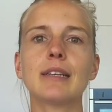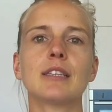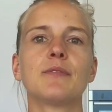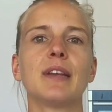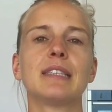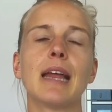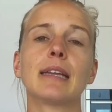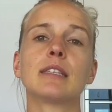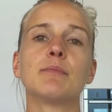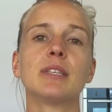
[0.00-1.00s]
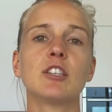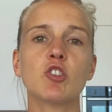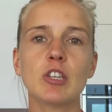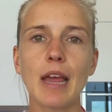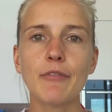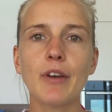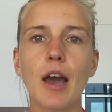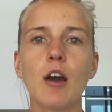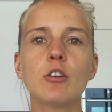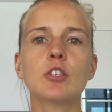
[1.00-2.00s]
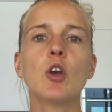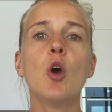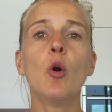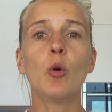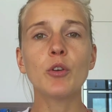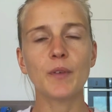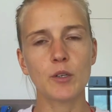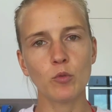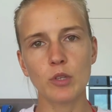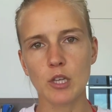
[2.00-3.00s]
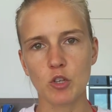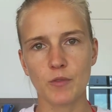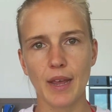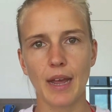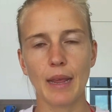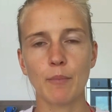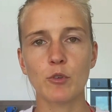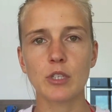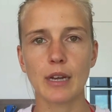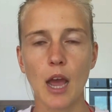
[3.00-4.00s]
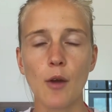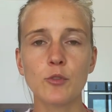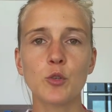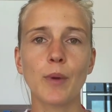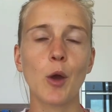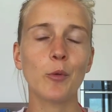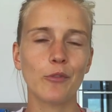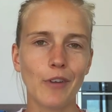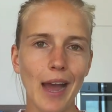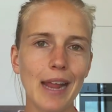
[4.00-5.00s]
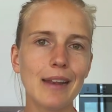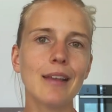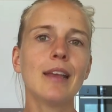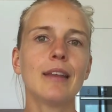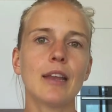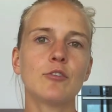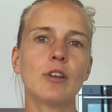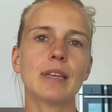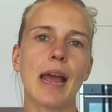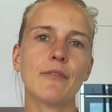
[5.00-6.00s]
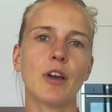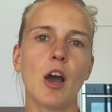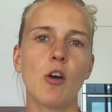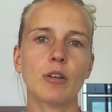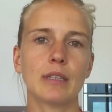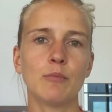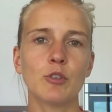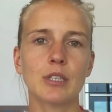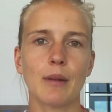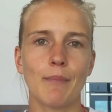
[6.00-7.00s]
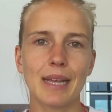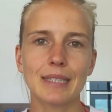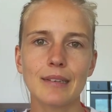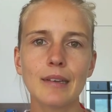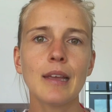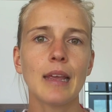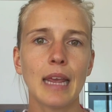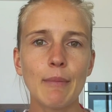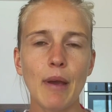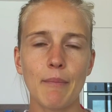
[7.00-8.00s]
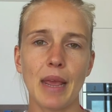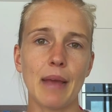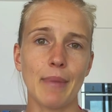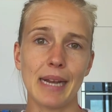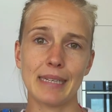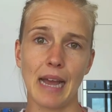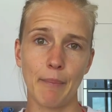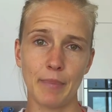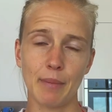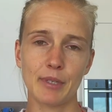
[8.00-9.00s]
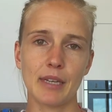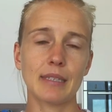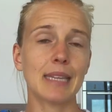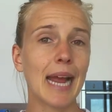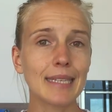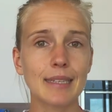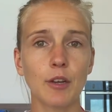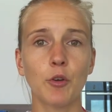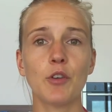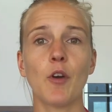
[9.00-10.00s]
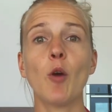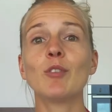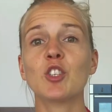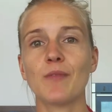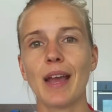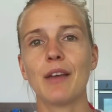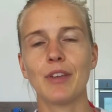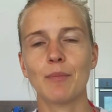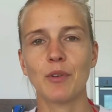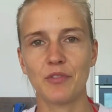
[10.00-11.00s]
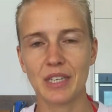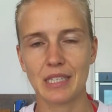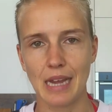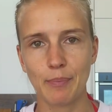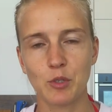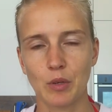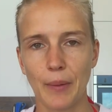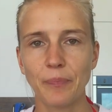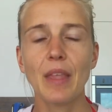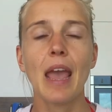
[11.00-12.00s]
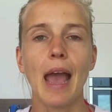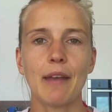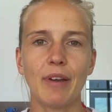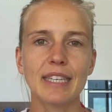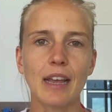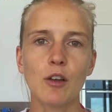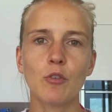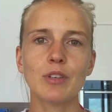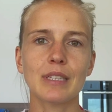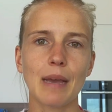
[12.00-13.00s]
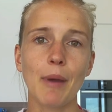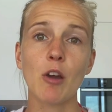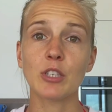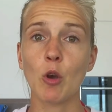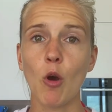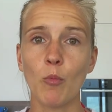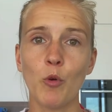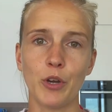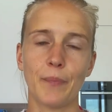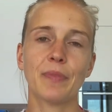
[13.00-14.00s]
Deswegen sieht alles ein bisschen schlaffer aus und wir tun uns auch schwerer, eben Muskeln aufzubauen, weil natürlich einfach auch die Muskelmasse immer mehr im Alter abnimmt. Das ist eines der Gründe, warum es schwerer wird, mit 40 abzunehmen. Ein weiterer Grund ist aber auch die Hormone.